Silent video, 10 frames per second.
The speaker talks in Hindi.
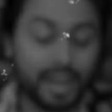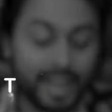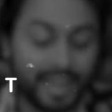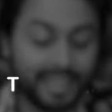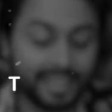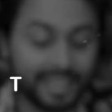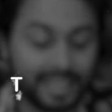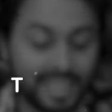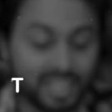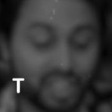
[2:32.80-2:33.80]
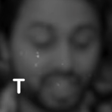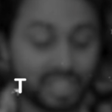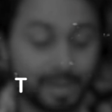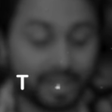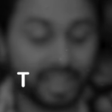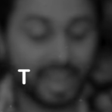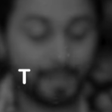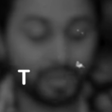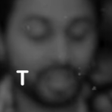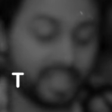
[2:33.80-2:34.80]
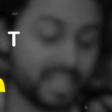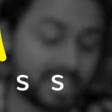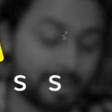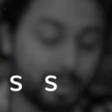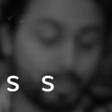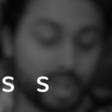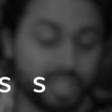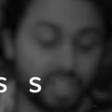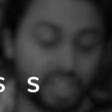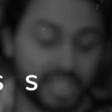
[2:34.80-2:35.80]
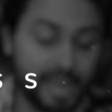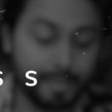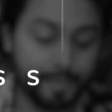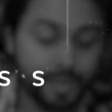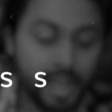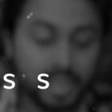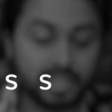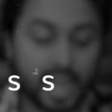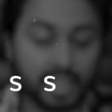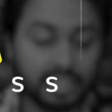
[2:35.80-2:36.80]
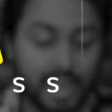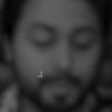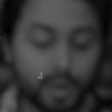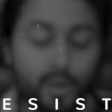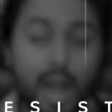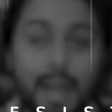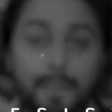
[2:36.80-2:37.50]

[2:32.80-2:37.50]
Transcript: 167 ग्राम थिकनेस 7.6 पॉइंट mm. साथ ही आपको